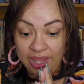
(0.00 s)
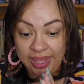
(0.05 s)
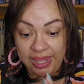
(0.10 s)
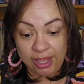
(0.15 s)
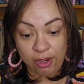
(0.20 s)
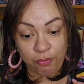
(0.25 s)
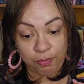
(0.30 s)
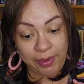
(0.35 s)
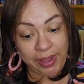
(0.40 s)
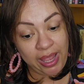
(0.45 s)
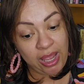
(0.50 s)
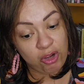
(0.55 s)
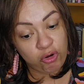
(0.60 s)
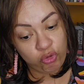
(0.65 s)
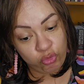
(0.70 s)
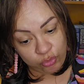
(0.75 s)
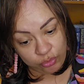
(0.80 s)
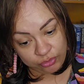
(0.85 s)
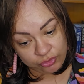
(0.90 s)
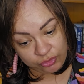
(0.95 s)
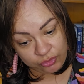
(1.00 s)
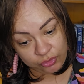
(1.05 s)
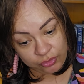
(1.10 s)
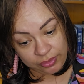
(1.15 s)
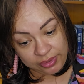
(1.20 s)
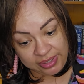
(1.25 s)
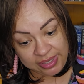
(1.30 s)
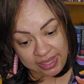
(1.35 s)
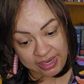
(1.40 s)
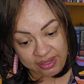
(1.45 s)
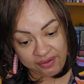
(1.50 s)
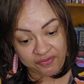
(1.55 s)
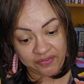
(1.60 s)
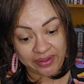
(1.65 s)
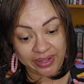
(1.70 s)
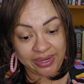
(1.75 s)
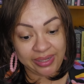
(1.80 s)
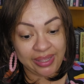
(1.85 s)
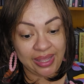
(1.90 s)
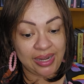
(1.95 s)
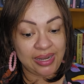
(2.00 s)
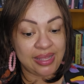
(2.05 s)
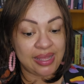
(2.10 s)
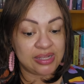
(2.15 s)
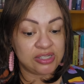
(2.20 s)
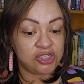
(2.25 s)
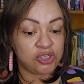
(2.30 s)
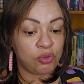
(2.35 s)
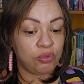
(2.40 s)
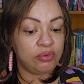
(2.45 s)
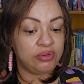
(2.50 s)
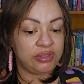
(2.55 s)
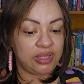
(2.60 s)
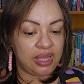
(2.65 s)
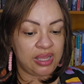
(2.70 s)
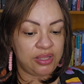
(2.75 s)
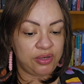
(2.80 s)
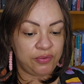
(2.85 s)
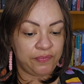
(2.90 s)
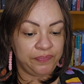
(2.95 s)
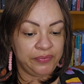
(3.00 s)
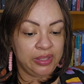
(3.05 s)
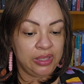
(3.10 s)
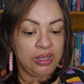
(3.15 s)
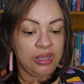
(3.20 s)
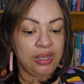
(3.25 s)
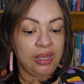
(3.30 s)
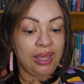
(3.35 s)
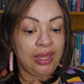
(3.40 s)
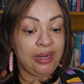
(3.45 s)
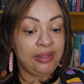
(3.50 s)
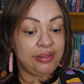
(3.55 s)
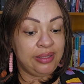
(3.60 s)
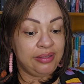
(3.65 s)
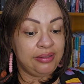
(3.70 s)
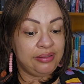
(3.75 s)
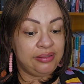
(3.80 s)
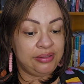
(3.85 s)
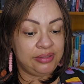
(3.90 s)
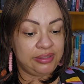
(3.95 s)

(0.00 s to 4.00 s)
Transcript: Eu pergunto e ele fala que ele é solteiro. Ele tem